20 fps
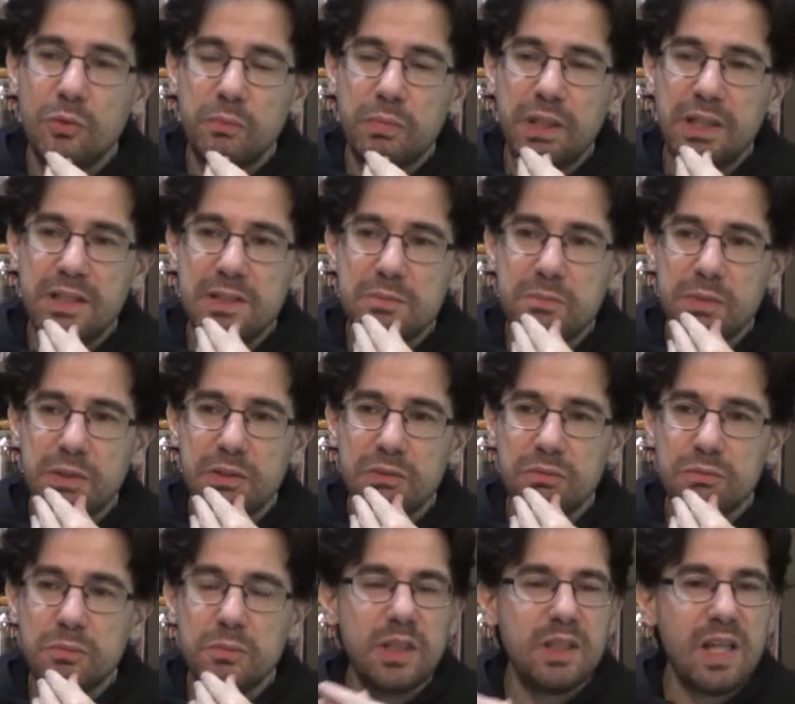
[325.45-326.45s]
o príncipe não
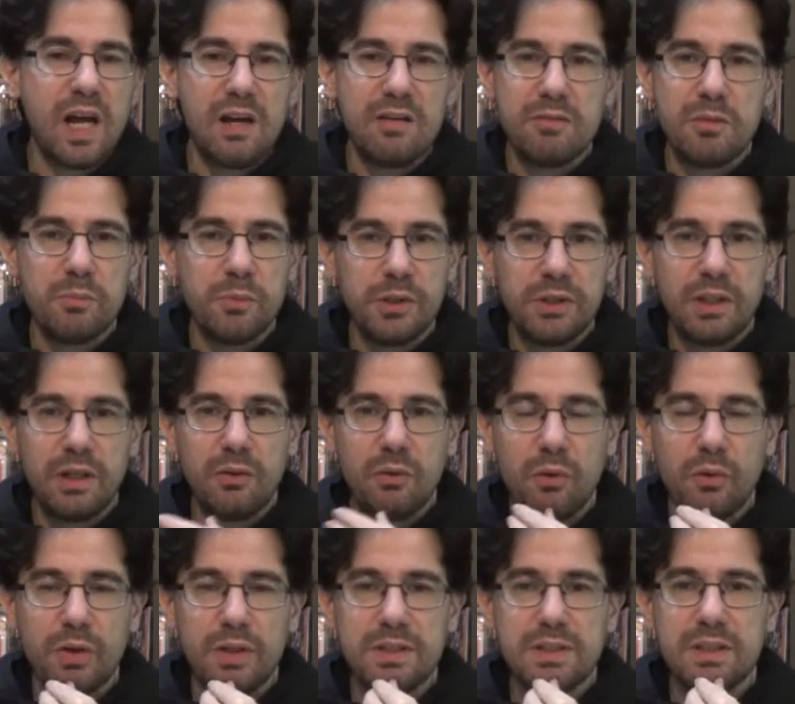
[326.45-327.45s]
mandava muita
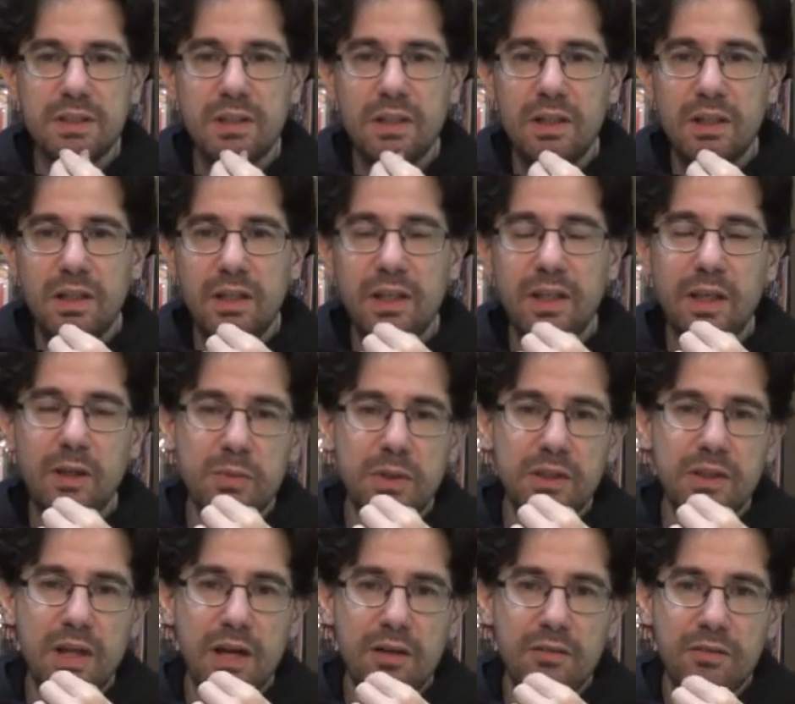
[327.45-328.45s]
coisa e quem
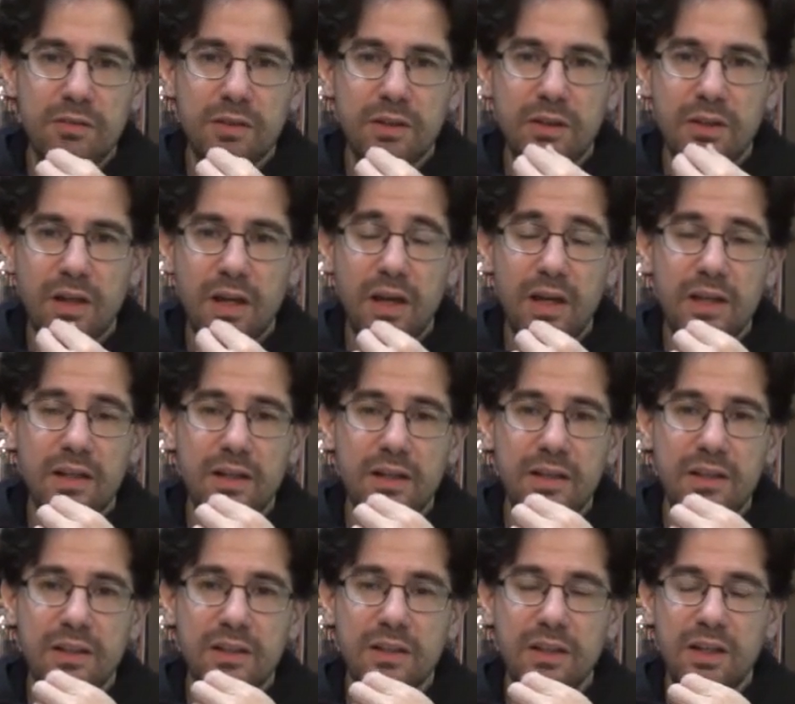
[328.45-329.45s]
mandava
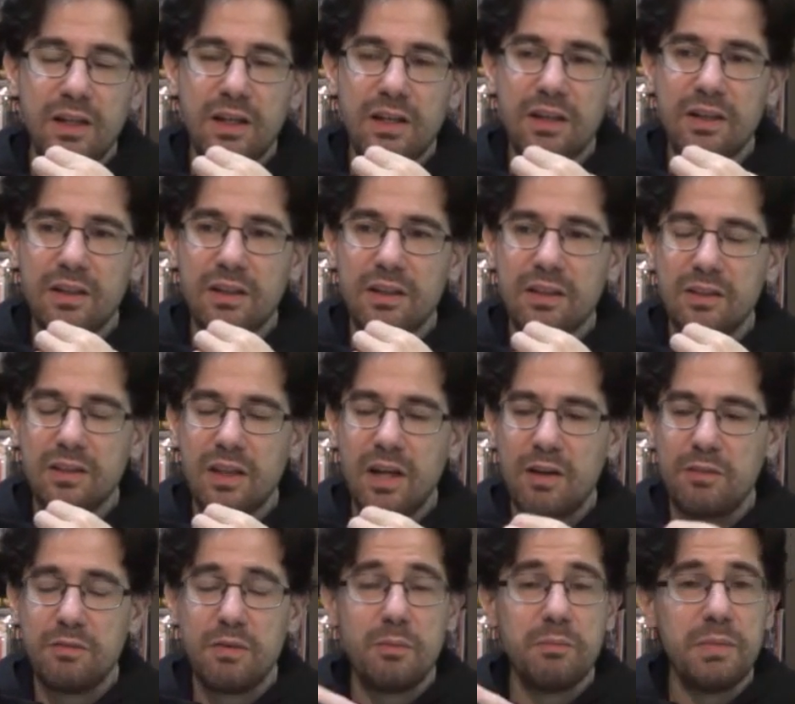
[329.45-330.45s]
era a,
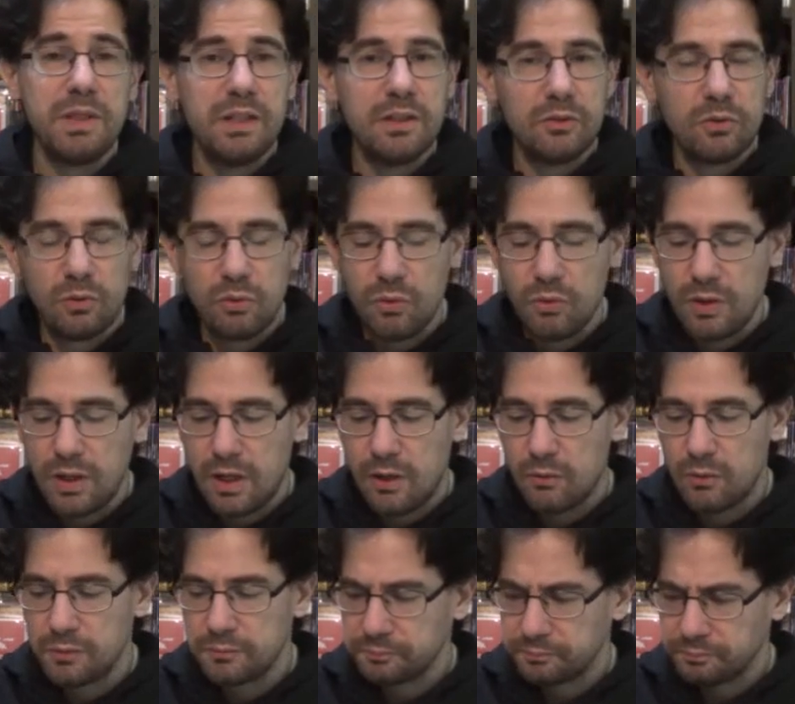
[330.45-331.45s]
a família Tokugawa.